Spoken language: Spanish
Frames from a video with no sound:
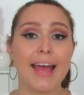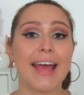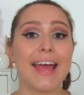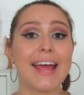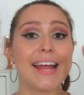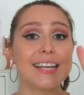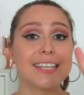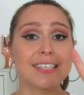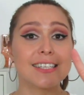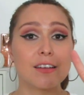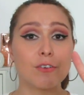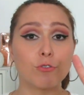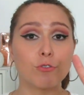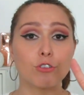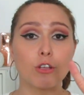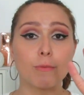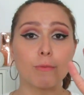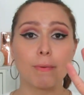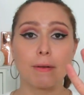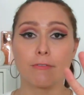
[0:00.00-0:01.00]
El
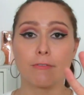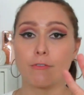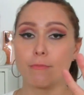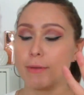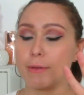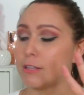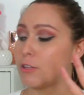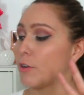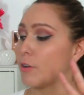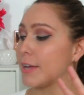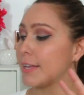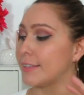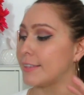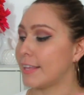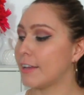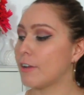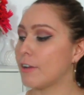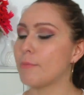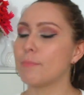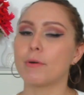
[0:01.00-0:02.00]
segundo perfumito que
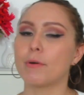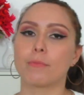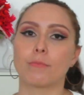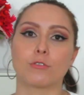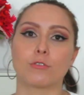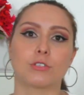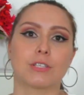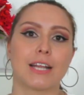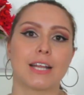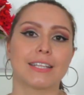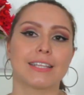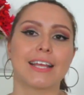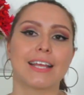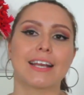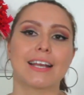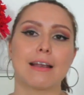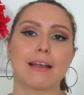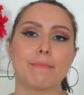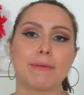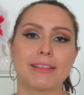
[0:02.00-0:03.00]
tengo por mostrarte
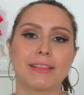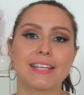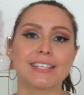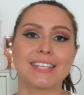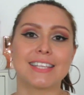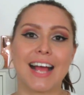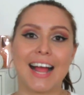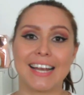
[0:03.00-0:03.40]
realmente es